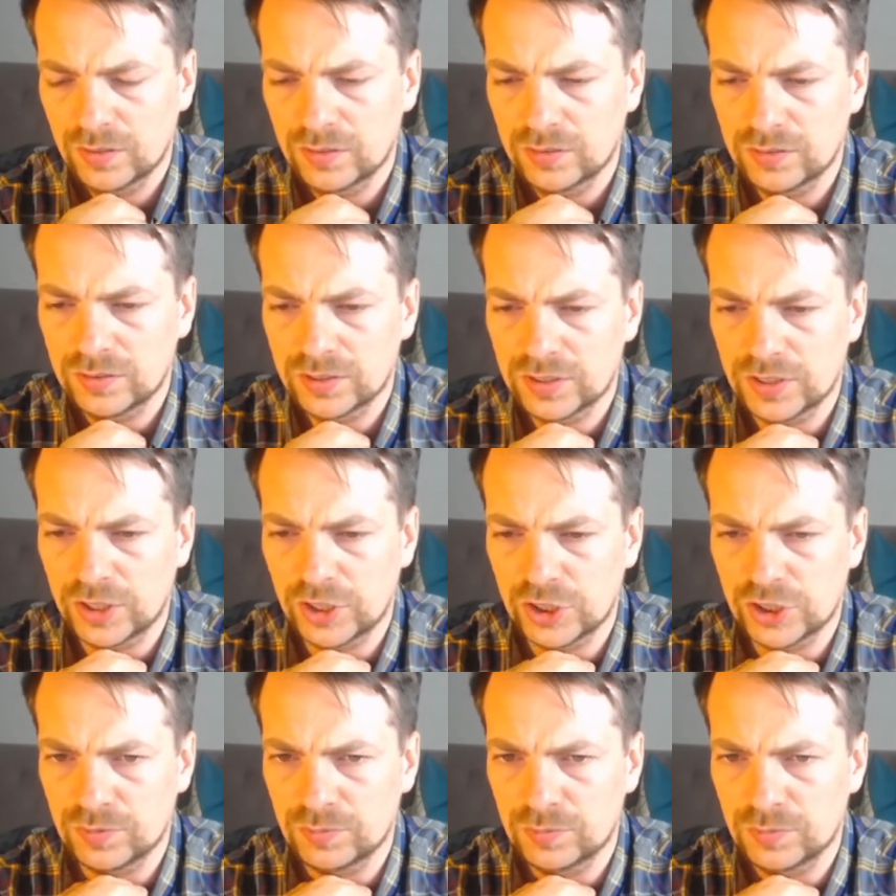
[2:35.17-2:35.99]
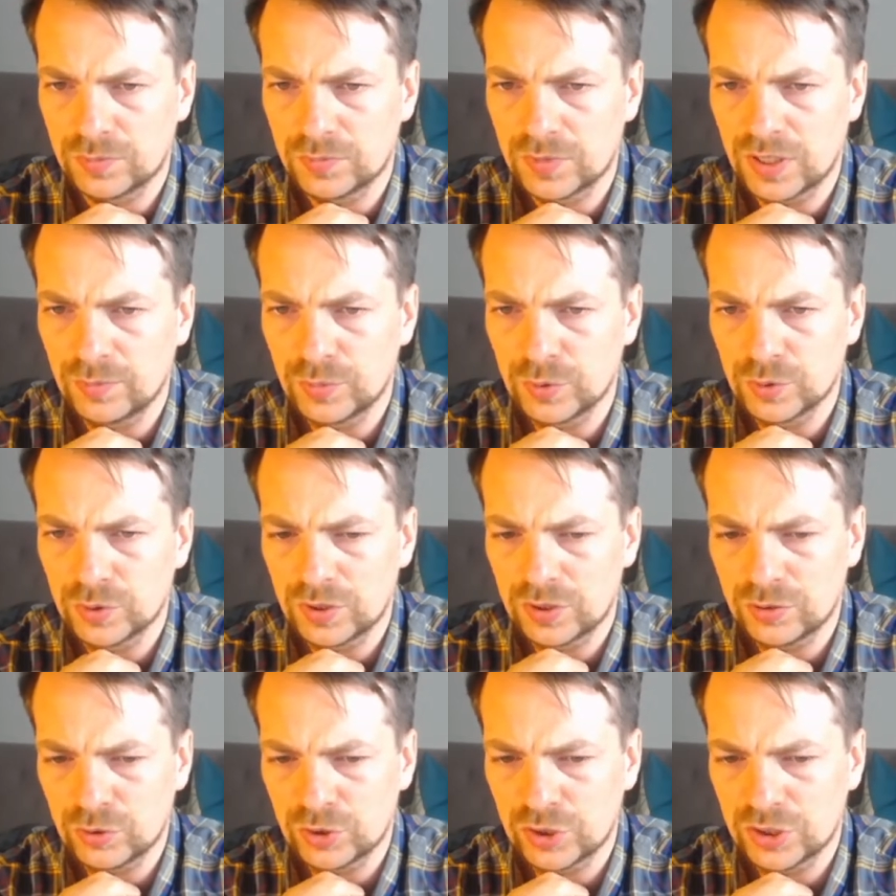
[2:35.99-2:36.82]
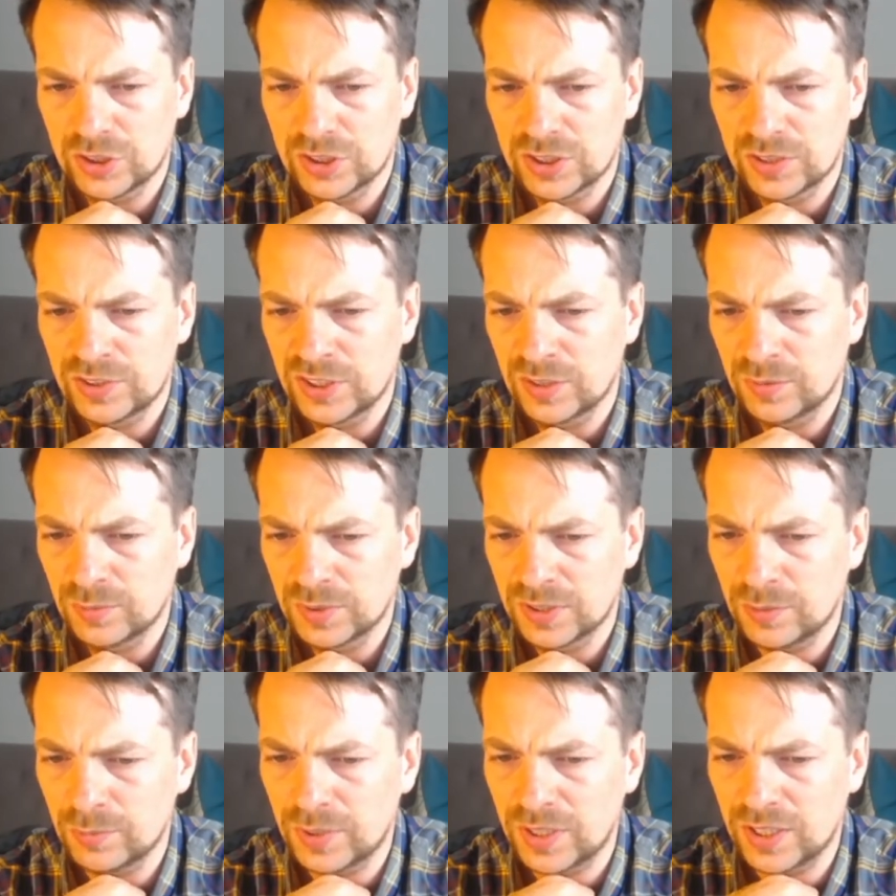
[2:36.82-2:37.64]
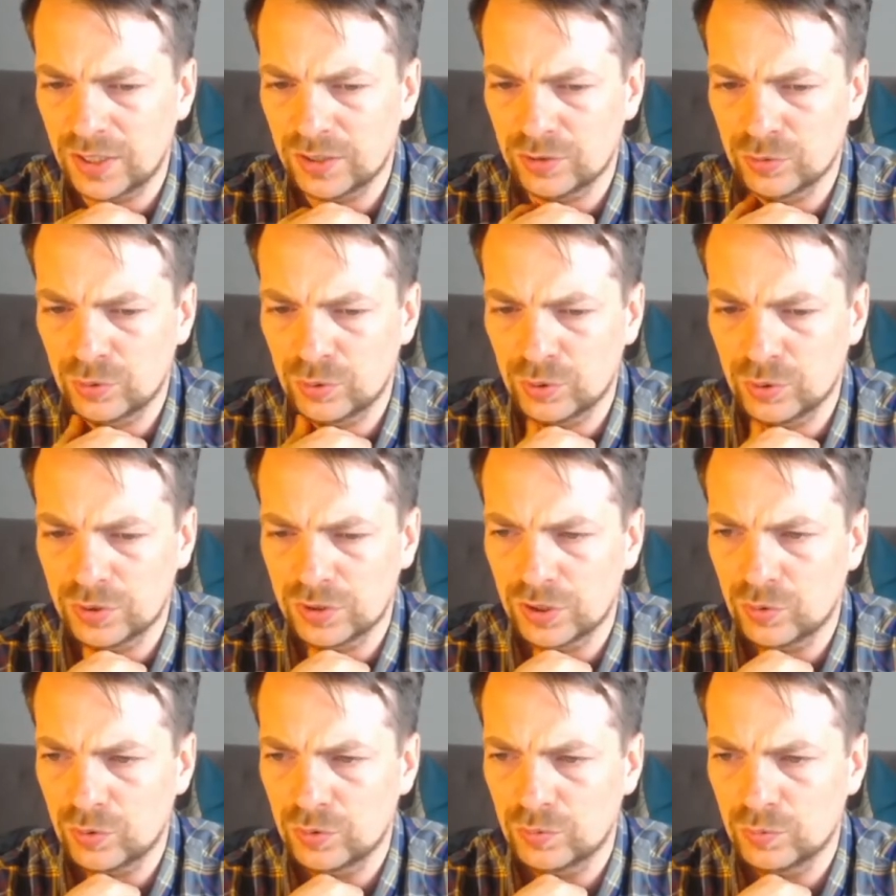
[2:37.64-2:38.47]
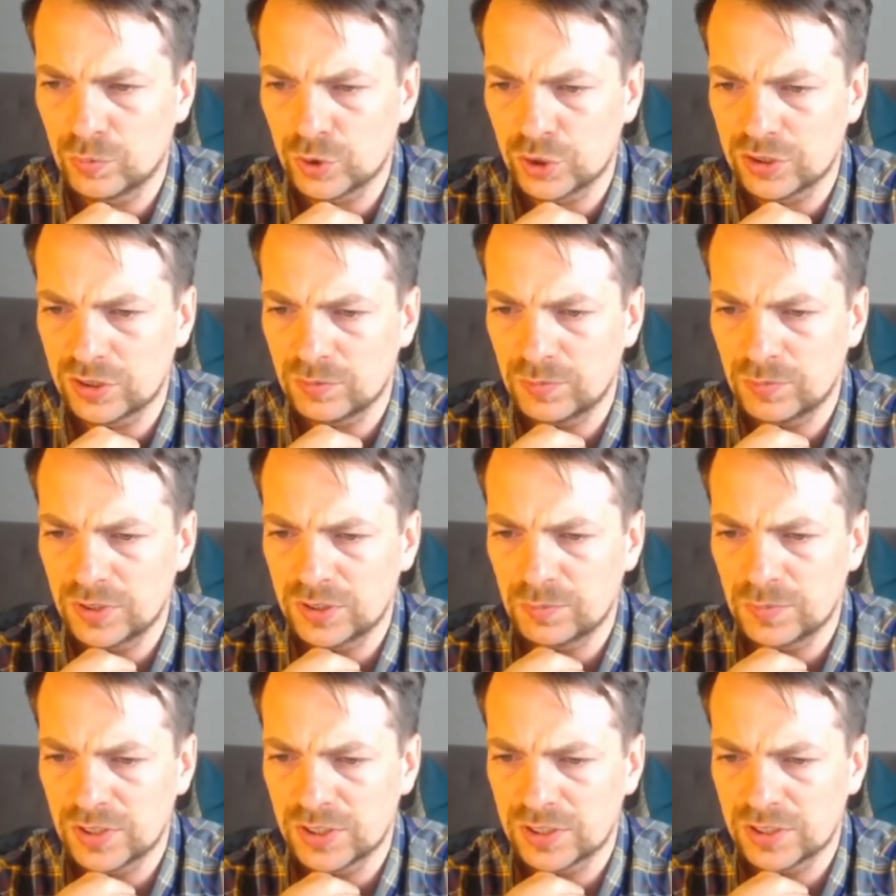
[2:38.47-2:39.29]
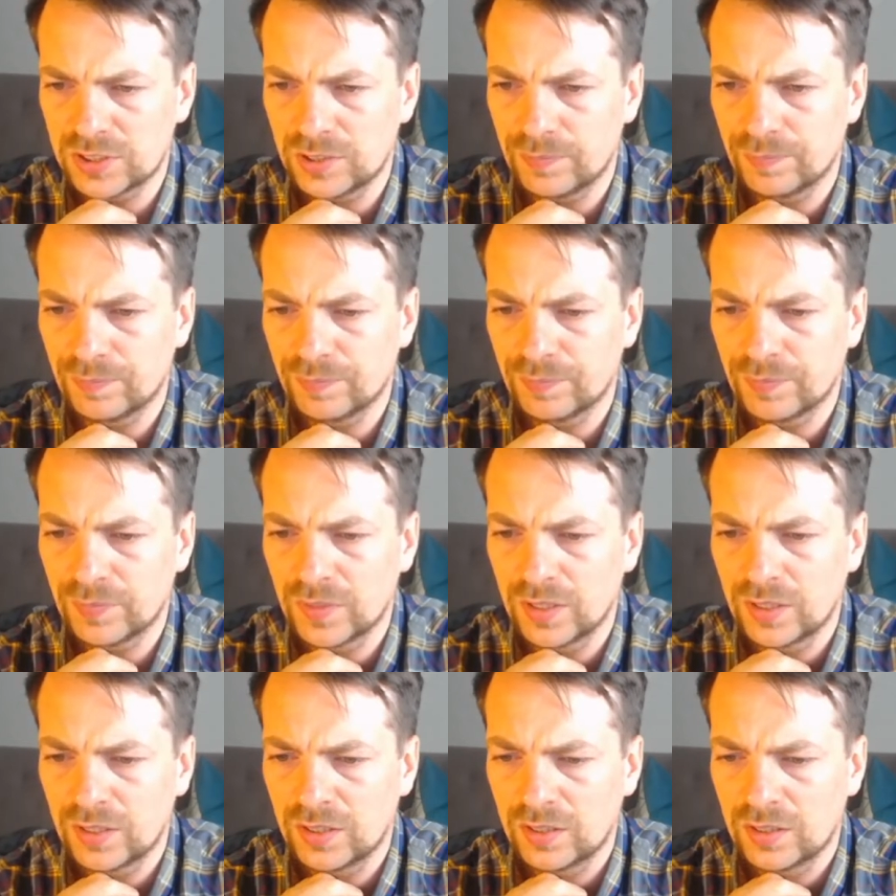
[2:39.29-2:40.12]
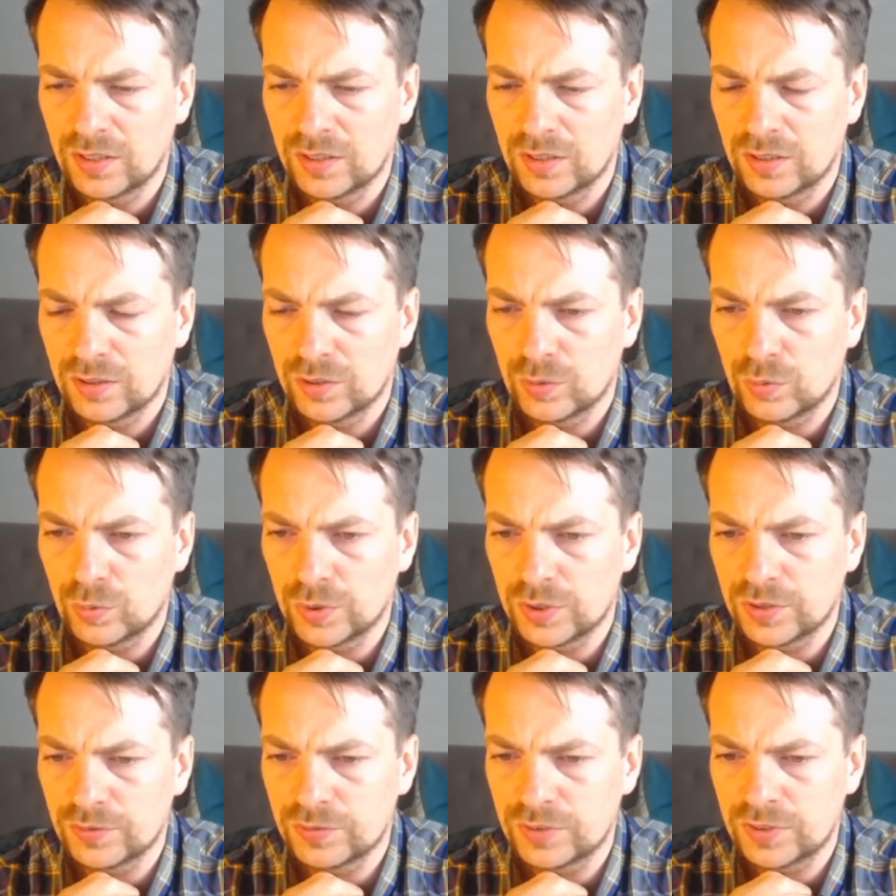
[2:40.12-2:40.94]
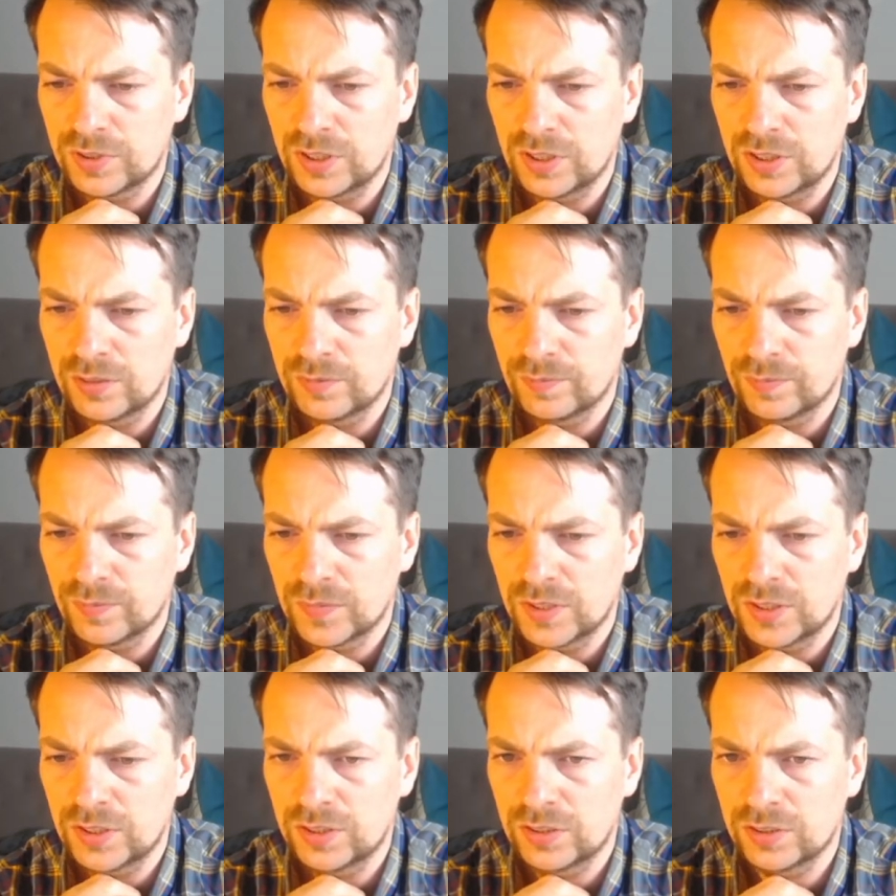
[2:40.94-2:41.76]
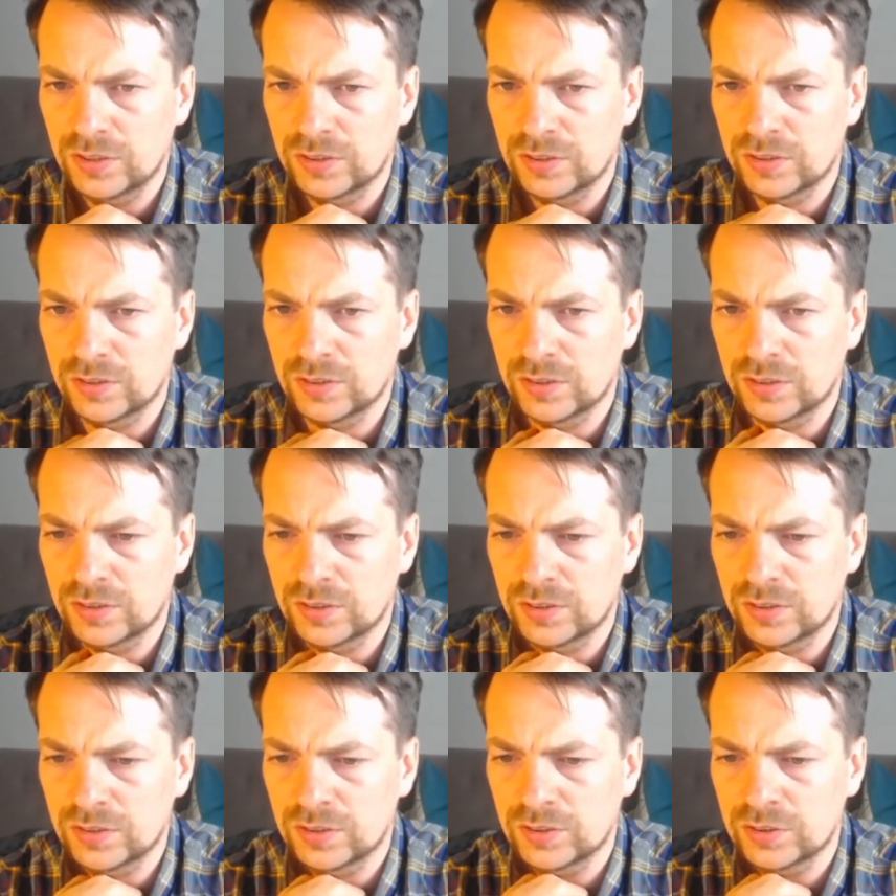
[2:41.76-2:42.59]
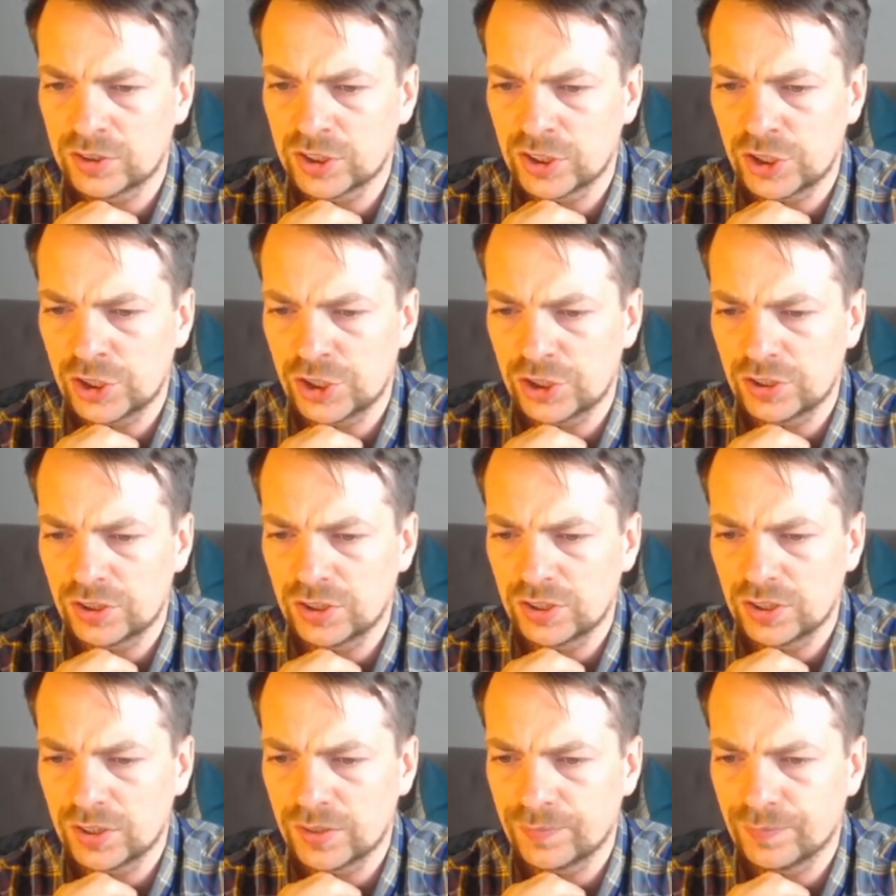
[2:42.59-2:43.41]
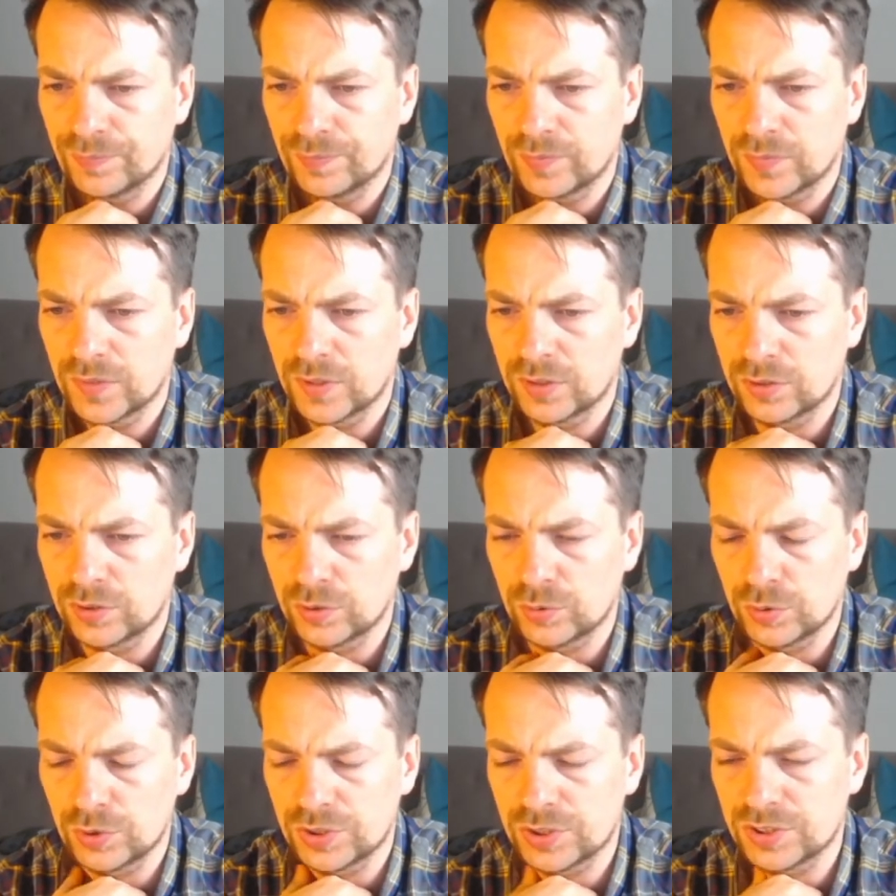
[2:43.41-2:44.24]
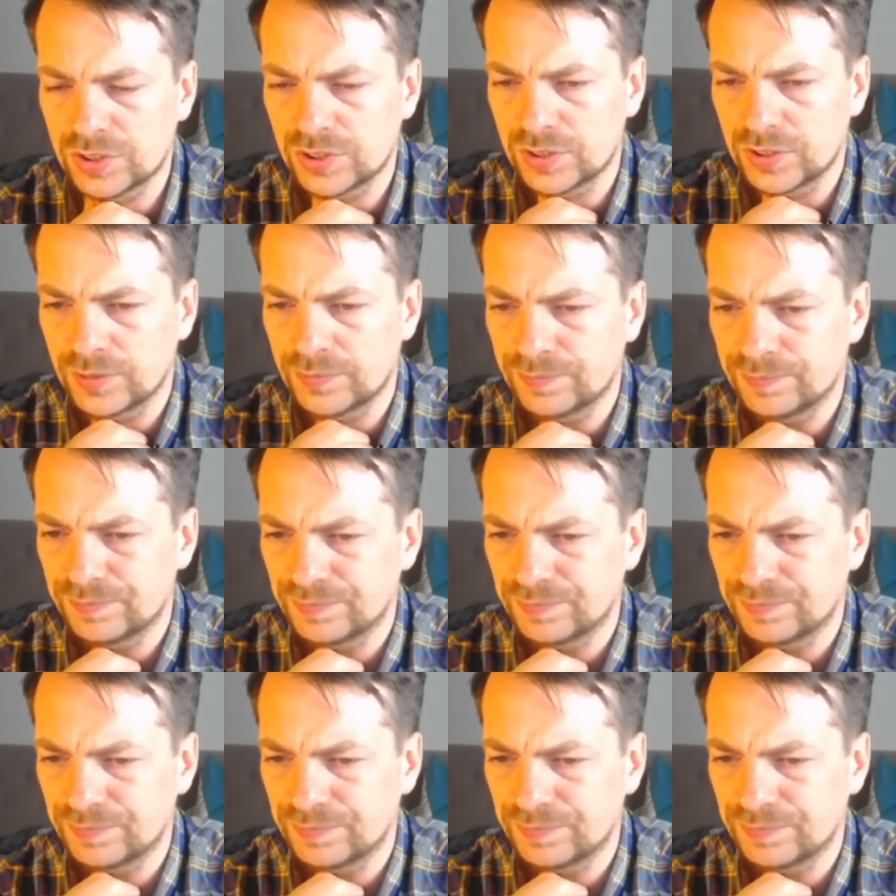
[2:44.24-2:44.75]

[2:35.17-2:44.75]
скажем, компьютер тоже не совсем одобряет, но ход такой может иметь место. Конь F3 и э, G4. То есть э,